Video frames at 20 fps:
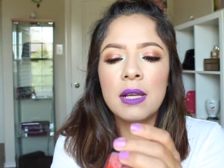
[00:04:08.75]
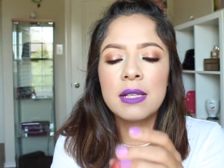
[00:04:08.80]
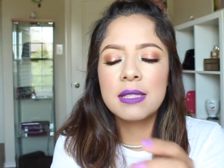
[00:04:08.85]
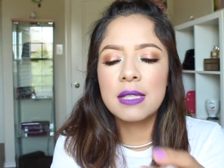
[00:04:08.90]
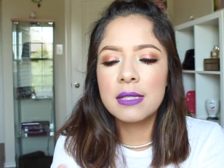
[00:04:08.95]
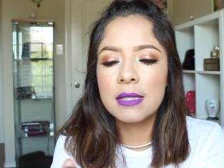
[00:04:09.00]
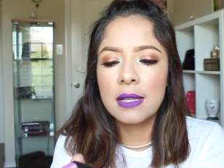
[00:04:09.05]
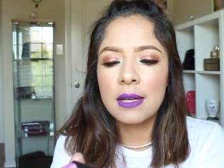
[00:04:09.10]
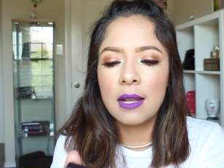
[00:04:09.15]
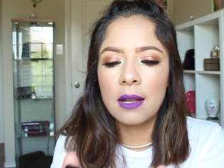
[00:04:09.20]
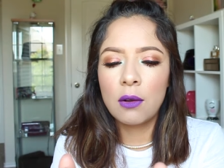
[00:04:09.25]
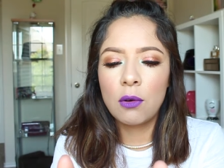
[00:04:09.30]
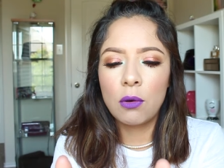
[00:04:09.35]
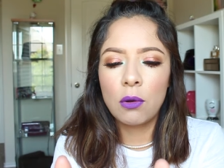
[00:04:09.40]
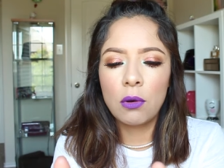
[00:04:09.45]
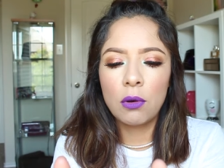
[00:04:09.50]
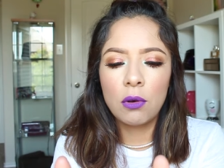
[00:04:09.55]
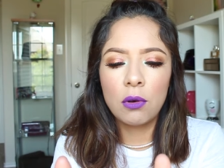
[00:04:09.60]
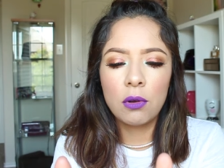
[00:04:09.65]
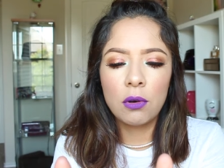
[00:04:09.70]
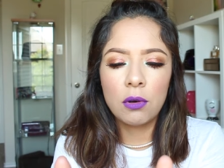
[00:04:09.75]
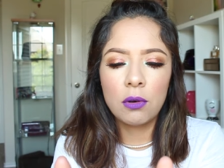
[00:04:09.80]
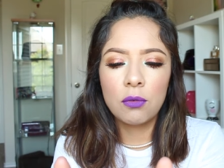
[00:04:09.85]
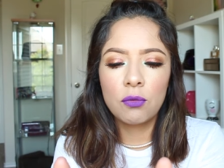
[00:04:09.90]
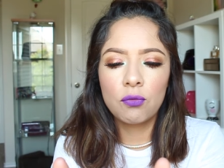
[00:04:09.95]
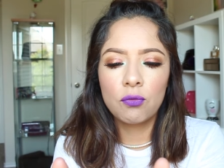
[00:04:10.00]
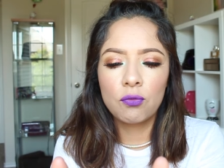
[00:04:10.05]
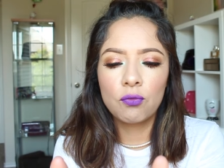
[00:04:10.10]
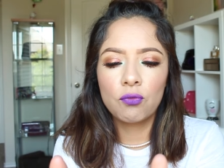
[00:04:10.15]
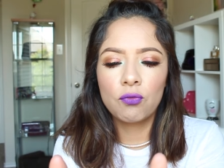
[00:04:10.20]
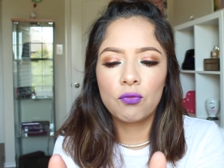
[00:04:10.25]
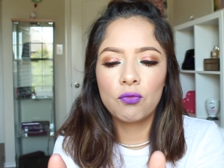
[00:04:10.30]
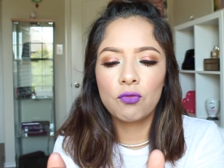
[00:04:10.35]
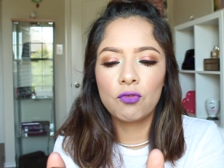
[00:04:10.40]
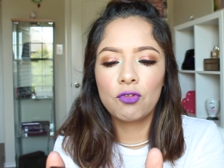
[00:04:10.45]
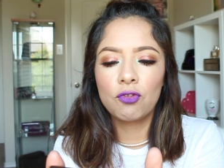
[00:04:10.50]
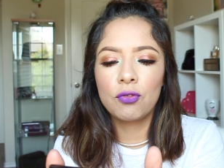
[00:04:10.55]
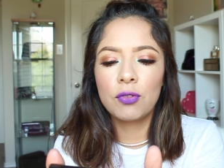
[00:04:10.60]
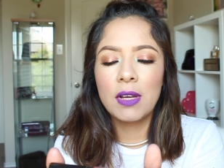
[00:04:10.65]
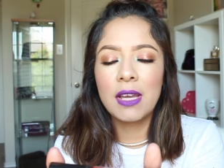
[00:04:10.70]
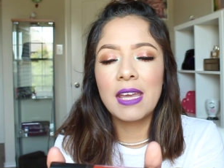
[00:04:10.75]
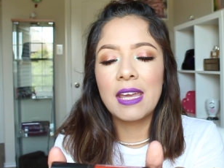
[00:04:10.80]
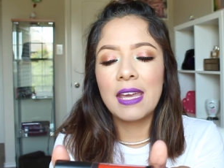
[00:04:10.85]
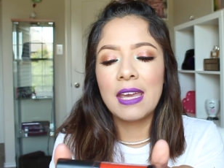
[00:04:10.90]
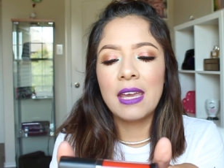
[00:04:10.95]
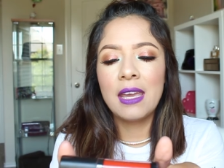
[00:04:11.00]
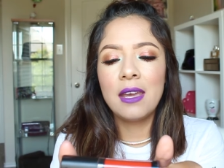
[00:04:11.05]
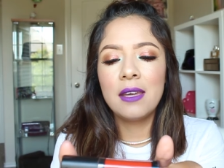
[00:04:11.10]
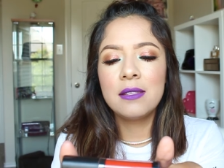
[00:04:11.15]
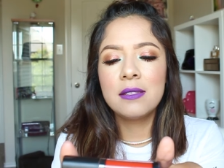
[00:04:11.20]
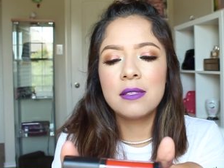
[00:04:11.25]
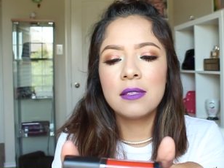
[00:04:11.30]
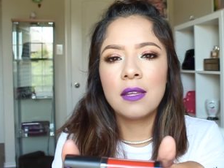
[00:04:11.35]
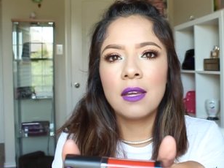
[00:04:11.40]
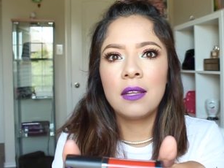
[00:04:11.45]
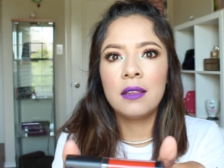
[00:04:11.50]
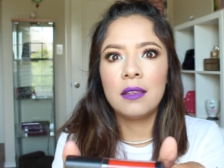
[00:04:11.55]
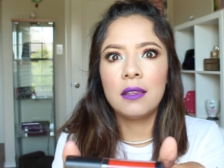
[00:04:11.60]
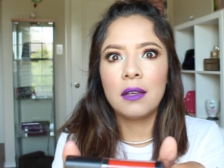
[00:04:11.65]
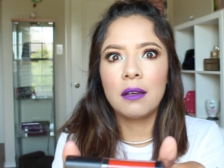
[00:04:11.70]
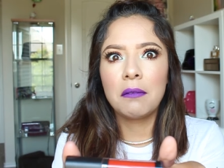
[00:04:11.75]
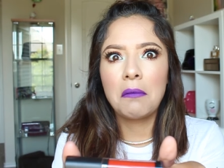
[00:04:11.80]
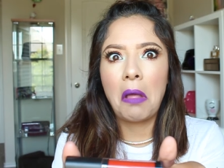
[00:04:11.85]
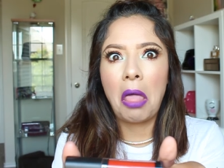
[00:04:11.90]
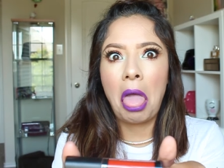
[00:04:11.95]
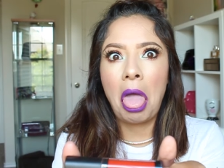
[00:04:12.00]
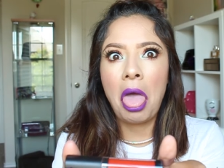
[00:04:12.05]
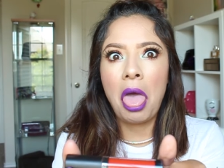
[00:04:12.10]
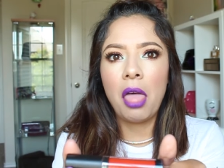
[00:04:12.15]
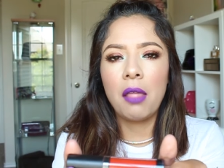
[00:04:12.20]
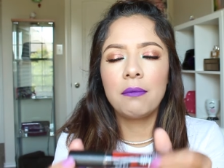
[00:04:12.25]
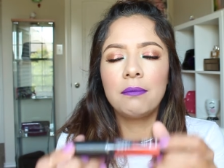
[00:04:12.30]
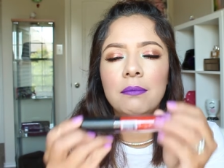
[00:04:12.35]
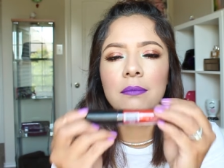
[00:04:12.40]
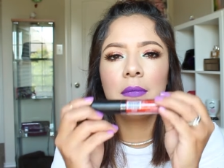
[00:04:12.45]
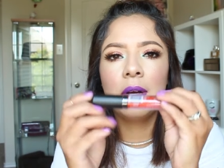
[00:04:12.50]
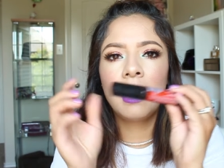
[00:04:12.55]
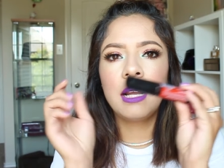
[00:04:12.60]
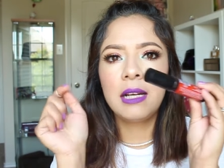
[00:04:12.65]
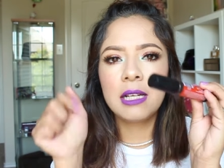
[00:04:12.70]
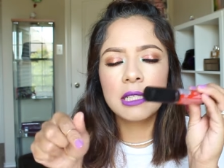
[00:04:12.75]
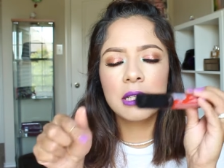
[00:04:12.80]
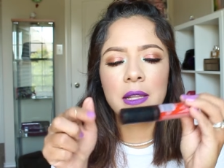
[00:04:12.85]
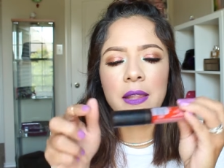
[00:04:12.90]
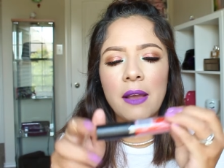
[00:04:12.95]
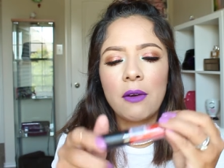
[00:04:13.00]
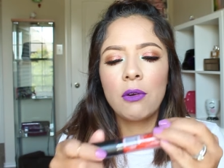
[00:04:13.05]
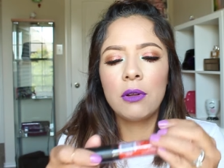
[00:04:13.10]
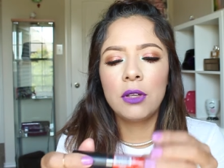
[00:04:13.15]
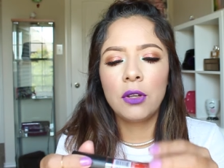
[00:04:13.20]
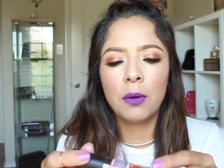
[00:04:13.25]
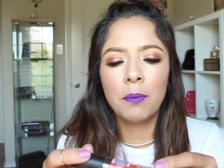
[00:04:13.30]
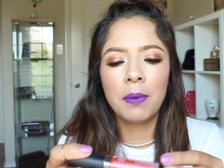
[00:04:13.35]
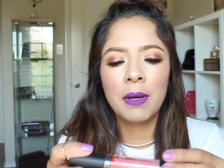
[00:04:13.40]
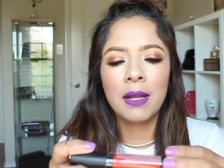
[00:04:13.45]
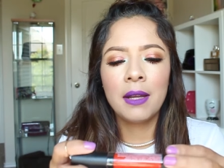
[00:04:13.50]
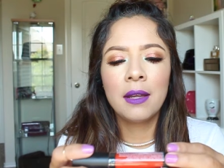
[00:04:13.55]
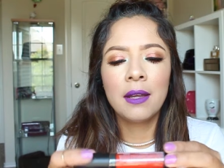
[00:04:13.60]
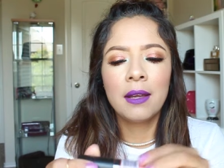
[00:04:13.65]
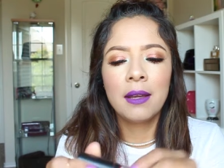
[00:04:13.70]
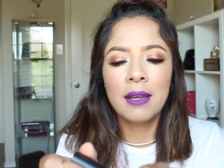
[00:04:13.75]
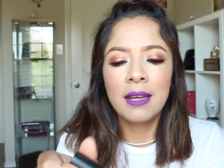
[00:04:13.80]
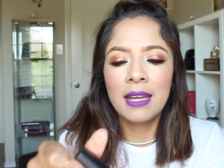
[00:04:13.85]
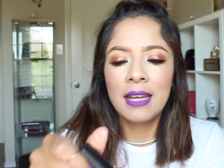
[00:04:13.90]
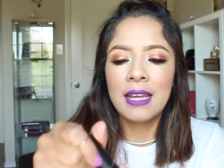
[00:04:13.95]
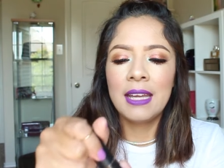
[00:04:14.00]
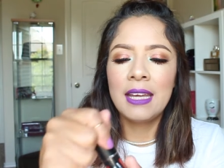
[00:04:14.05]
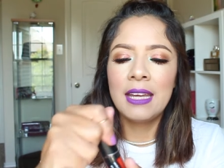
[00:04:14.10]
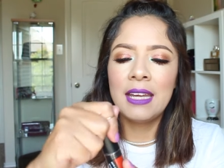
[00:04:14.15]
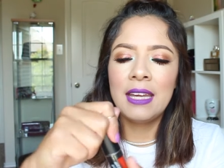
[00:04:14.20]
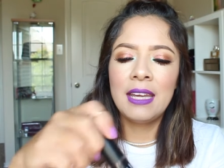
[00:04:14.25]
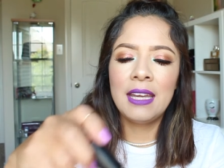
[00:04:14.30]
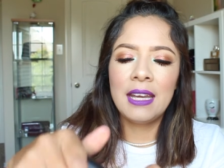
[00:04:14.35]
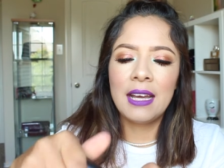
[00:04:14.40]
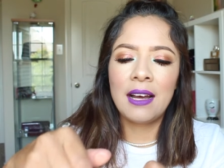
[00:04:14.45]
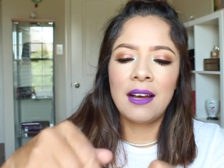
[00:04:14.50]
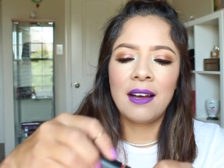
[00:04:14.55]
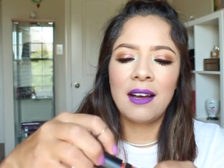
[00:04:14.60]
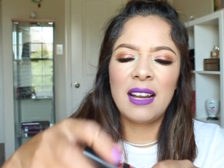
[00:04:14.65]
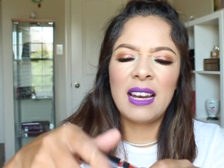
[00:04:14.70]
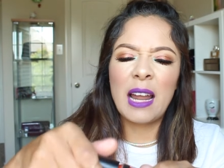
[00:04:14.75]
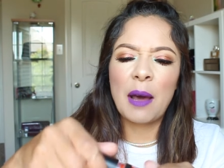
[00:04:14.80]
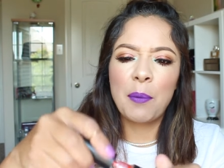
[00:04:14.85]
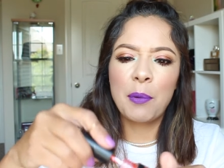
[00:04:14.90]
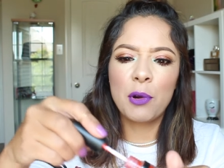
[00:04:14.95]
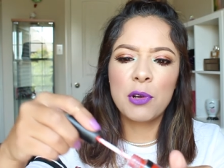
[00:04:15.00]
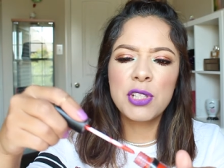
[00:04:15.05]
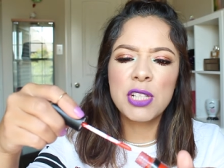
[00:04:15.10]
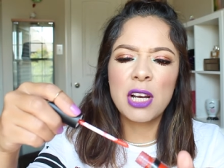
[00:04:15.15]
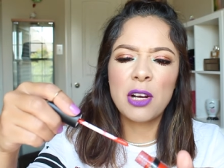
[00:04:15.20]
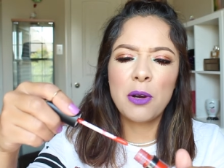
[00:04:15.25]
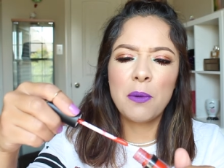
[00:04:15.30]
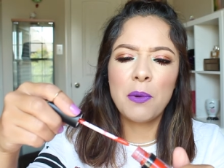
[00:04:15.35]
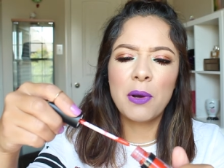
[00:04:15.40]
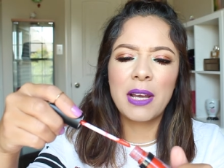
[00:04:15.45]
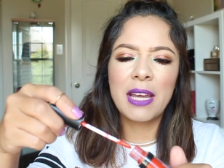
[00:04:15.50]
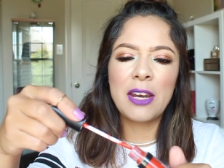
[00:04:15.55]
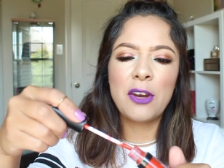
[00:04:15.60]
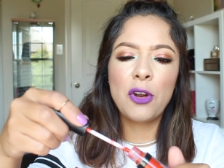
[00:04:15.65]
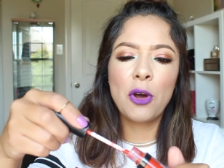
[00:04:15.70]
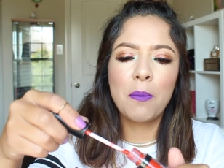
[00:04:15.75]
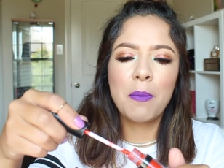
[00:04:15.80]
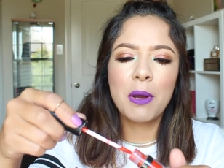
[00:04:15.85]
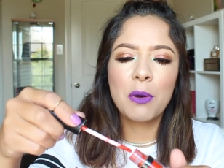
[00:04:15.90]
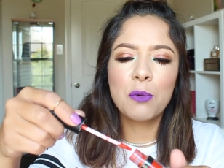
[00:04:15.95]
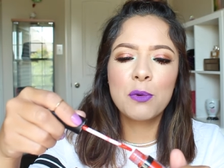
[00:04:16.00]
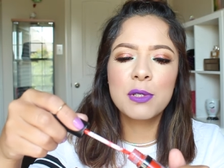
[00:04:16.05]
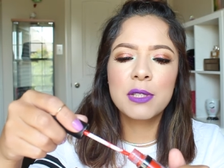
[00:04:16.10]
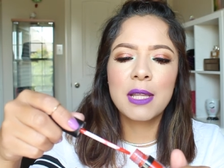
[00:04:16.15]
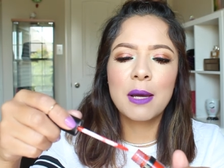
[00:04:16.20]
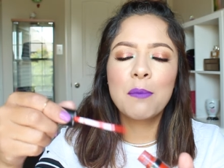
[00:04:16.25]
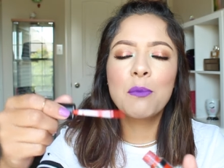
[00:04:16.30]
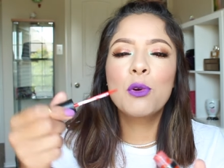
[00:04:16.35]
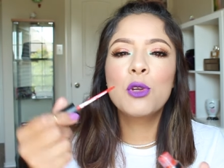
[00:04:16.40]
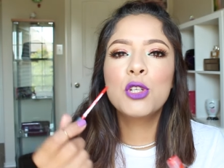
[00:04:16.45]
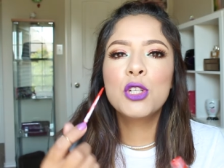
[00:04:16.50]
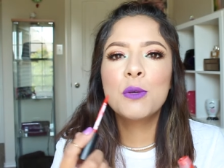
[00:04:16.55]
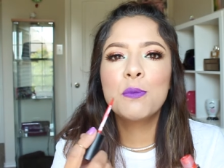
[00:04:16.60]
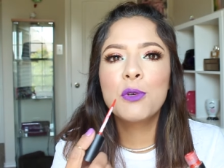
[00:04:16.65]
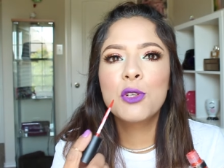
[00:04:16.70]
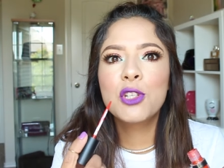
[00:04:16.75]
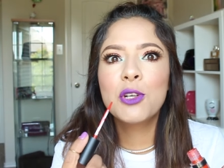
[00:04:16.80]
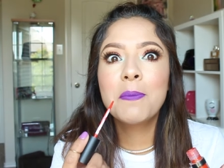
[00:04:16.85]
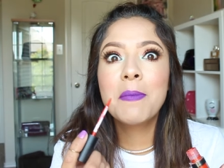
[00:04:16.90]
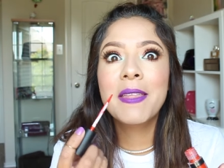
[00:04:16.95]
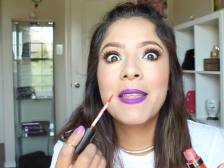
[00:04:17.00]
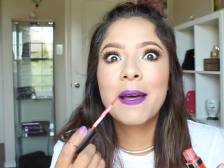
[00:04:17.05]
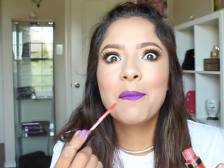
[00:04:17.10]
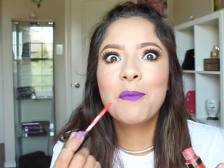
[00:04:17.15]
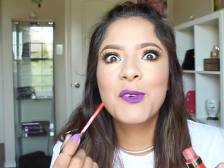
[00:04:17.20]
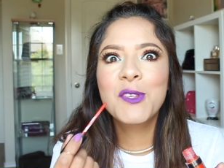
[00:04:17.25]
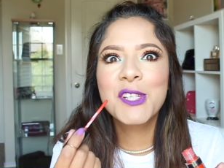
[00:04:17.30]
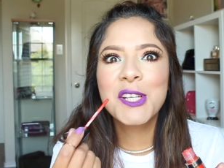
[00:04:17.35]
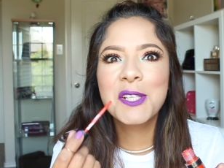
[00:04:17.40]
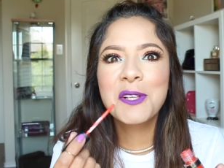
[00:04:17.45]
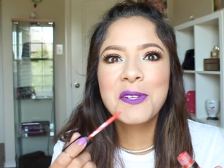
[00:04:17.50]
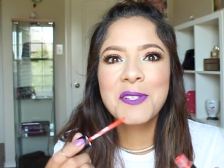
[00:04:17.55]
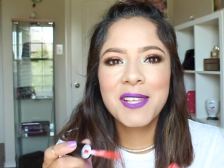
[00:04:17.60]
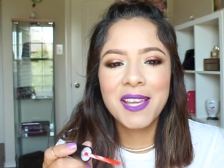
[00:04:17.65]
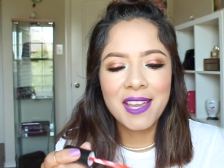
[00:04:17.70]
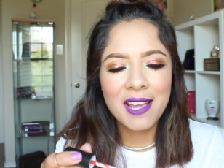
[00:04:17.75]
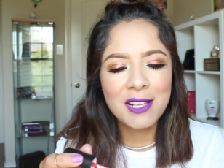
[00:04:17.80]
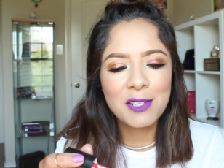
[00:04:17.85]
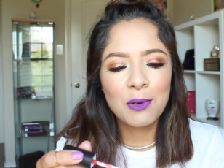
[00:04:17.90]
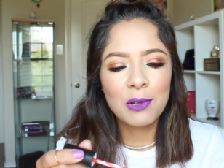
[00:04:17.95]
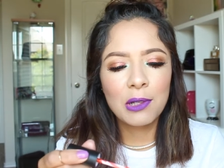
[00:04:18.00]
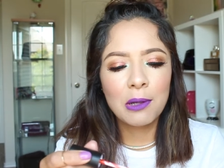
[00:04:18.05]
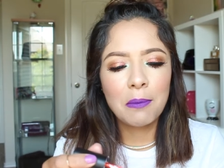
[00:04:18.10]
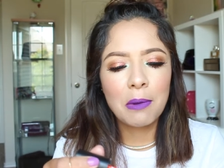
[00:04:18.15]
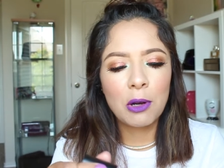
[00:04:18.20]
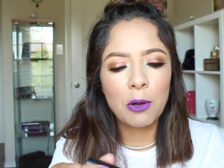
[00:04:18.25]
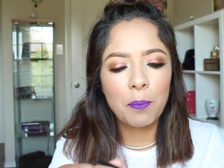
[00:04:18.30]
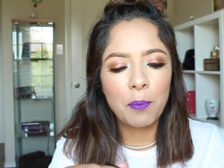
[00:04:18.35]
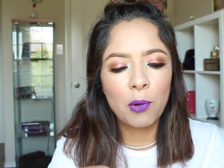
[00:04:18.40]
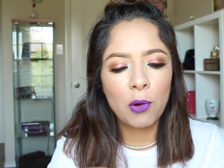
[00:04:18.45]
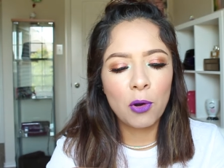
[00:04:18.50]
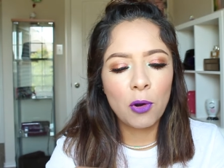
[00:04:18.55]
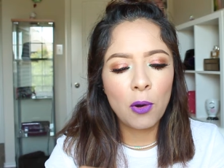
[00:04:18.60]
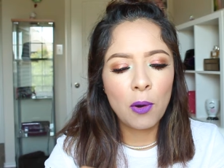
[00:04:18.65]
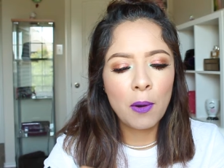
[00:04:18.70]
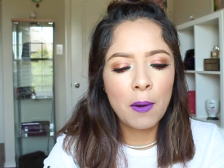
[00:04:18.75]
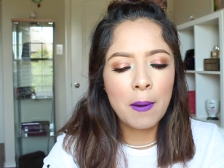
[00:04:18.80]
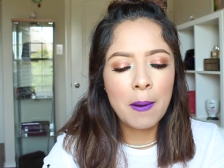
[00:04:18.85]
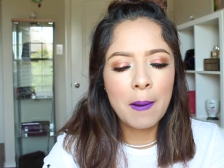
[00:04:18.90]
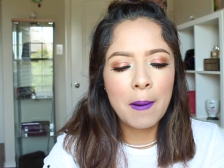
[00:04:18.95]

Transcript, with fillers: este es en el color Instant. Eh, ahí les dejo el nombre. Y ah, la brocha como que no me gusta mucho, mucho, me da muchas cosquillas cuando me lo pongo